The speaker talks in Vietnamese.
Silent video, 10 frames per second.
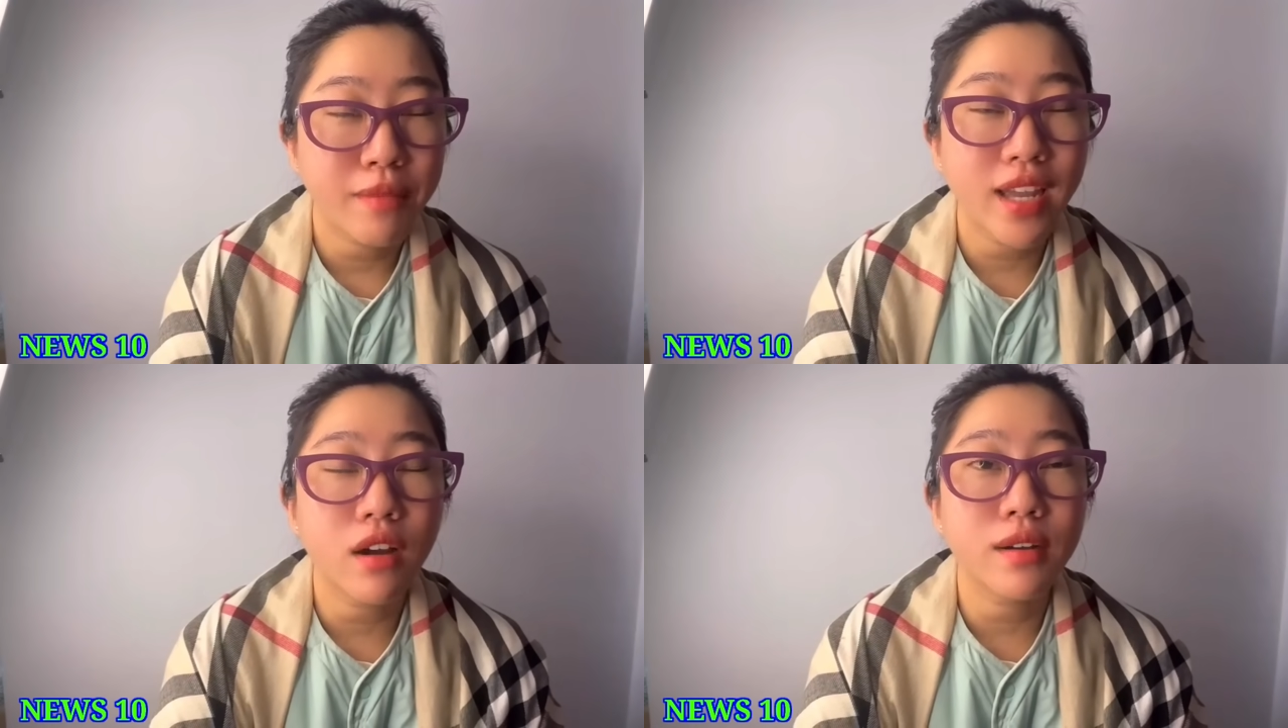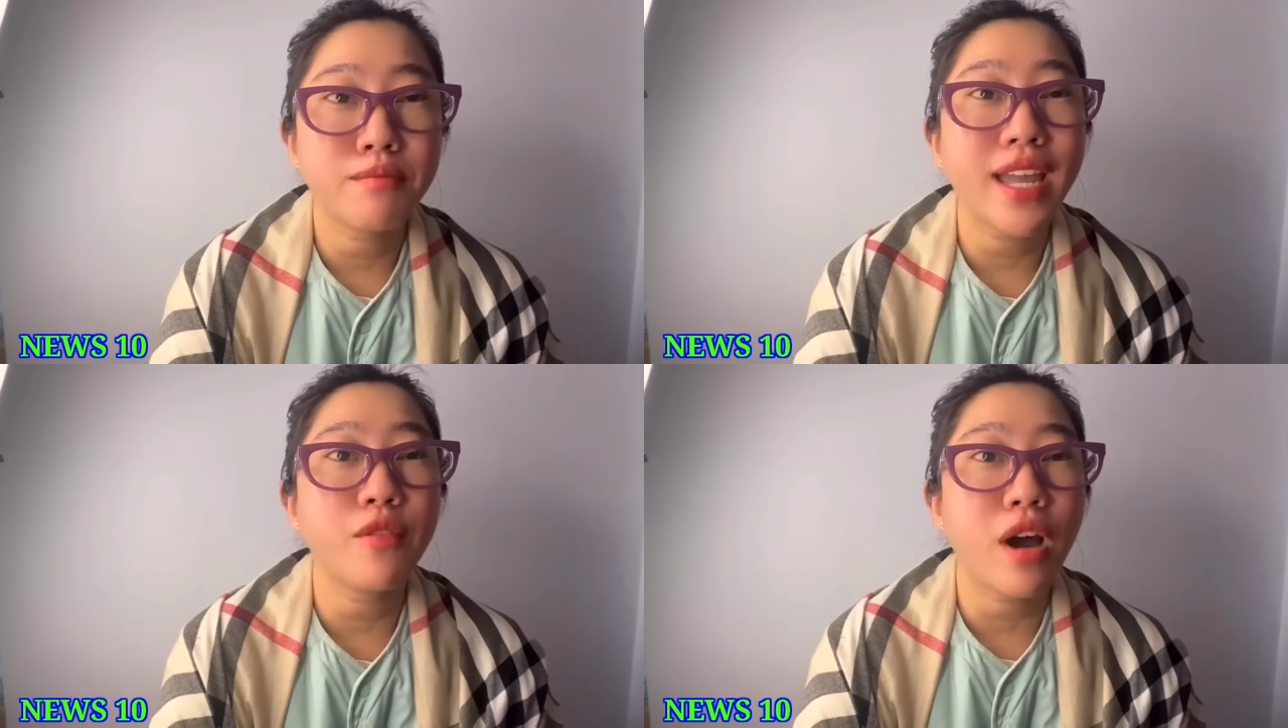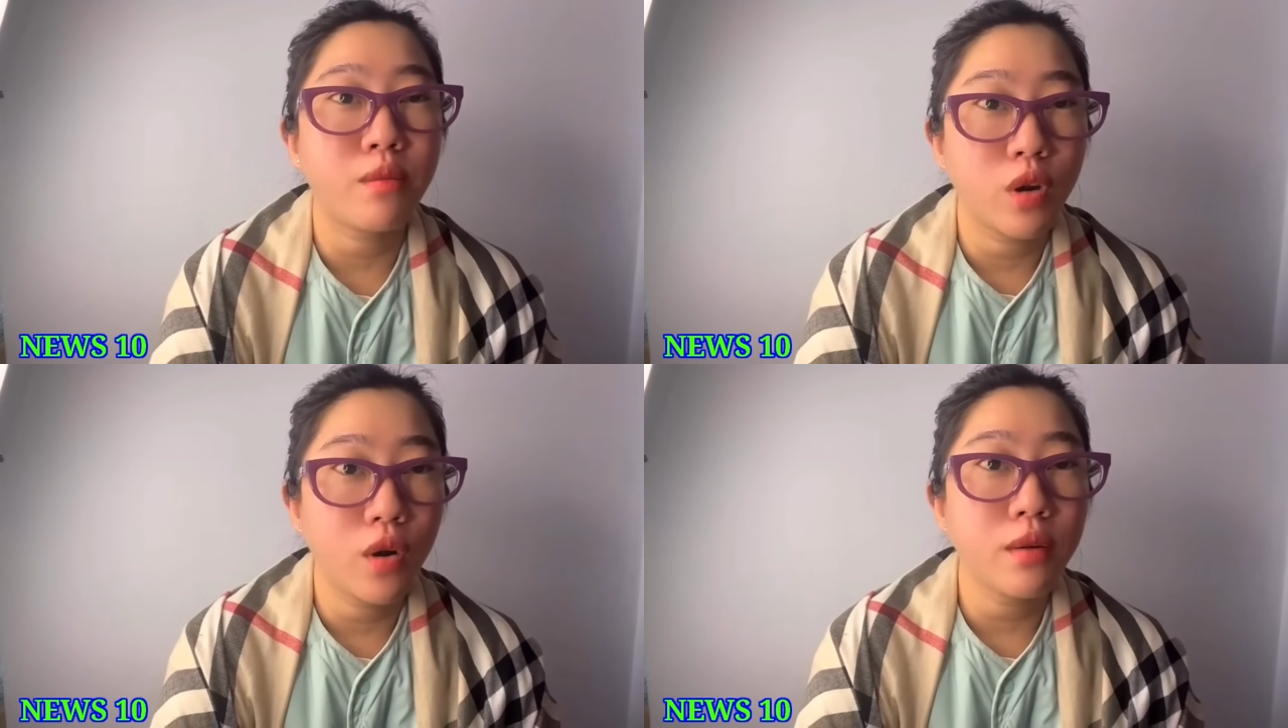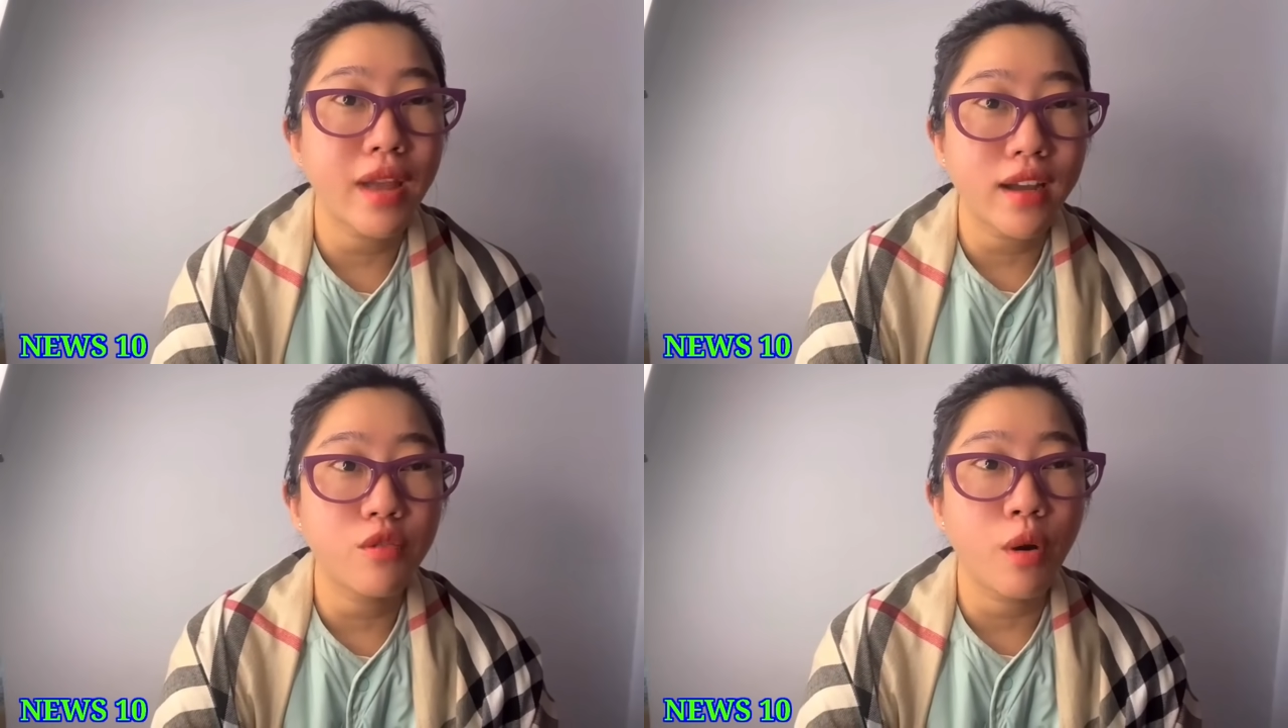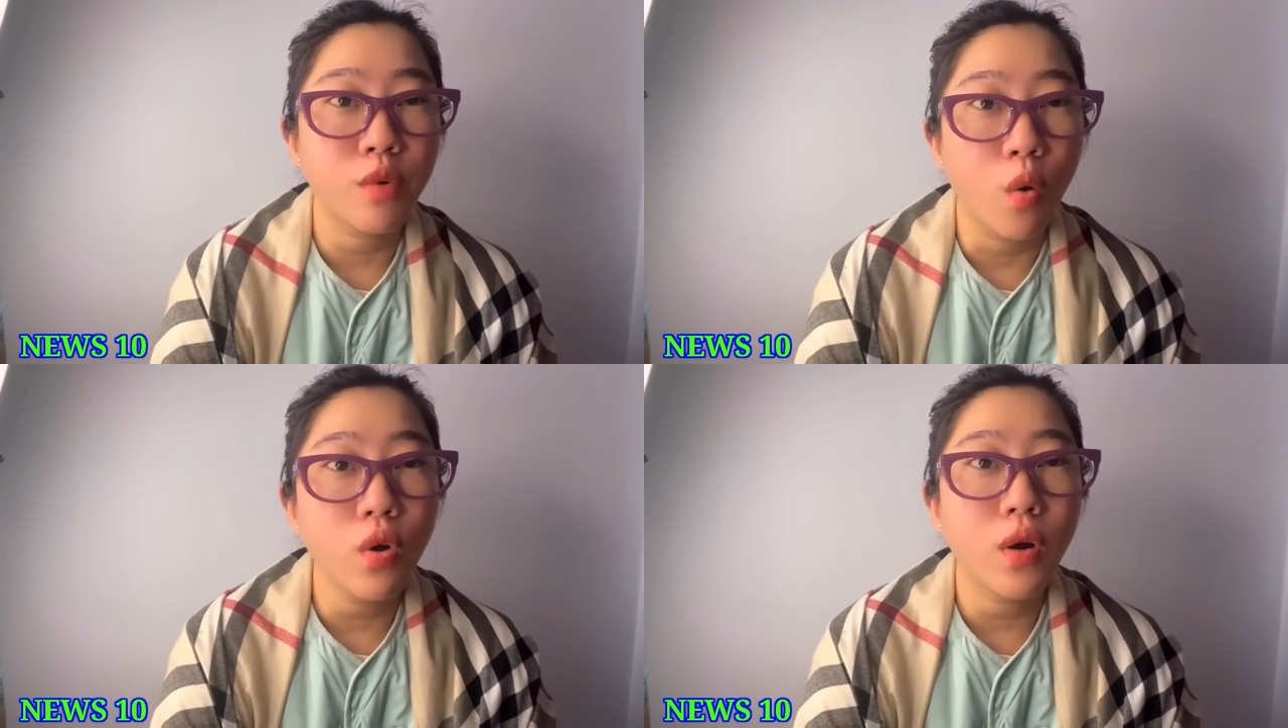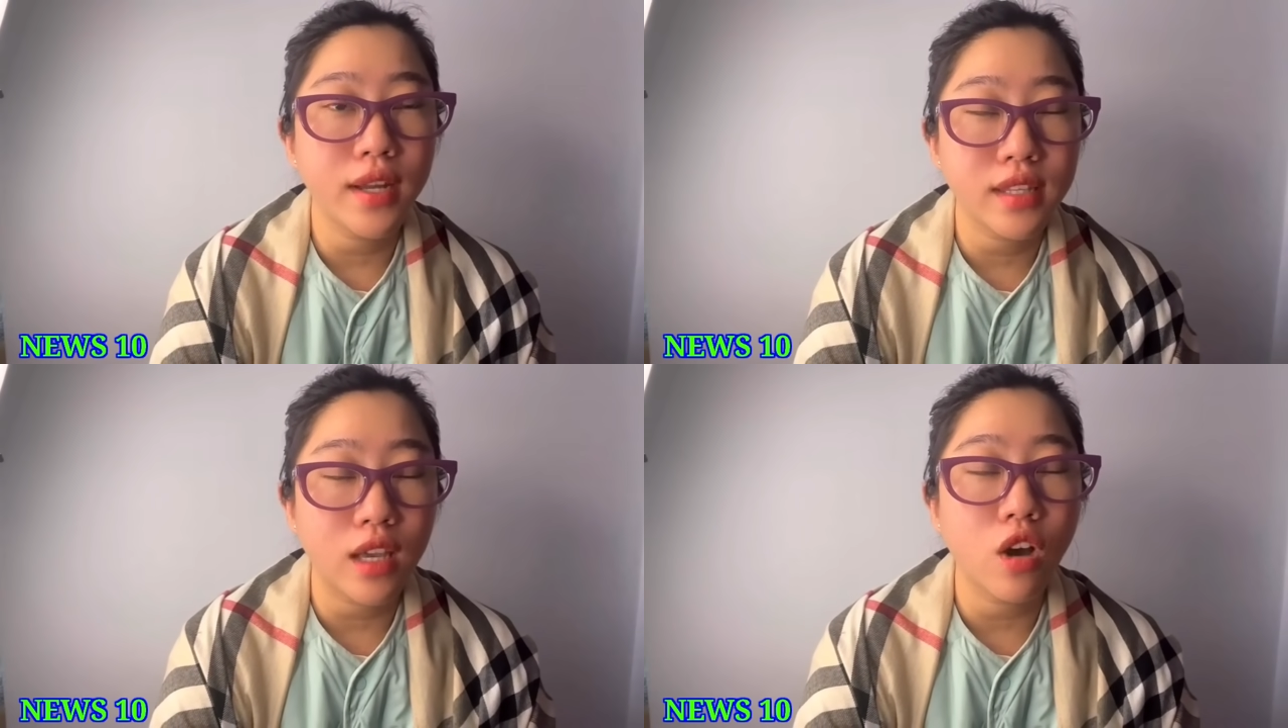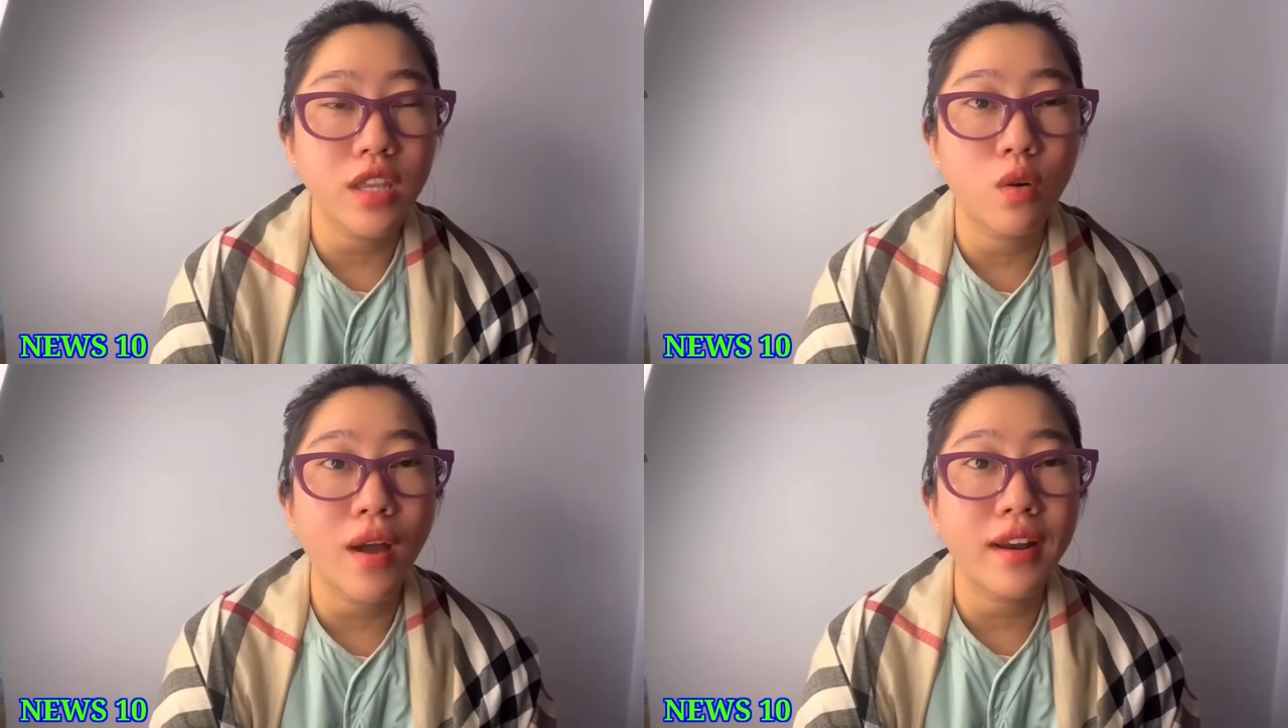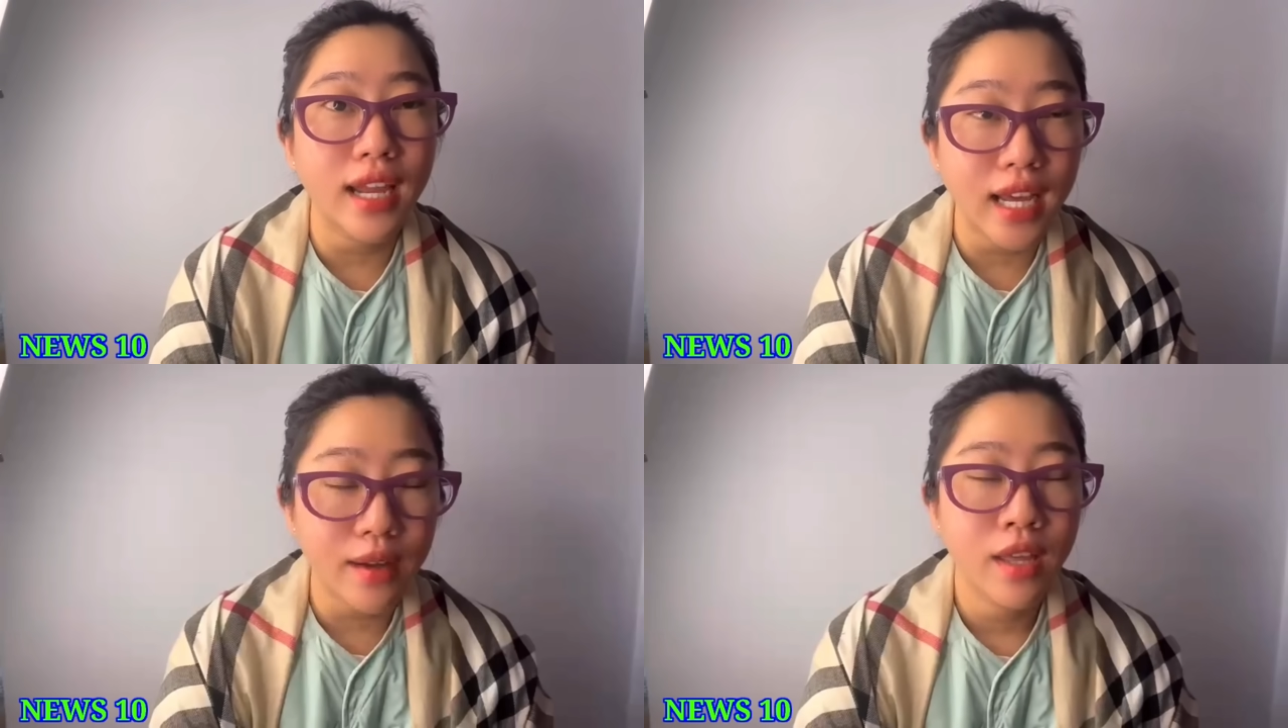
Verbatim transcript: mấy căn mấy cái phòng rồi mấy cái phòng ngủ rồi chị có chìa khóa riêng đó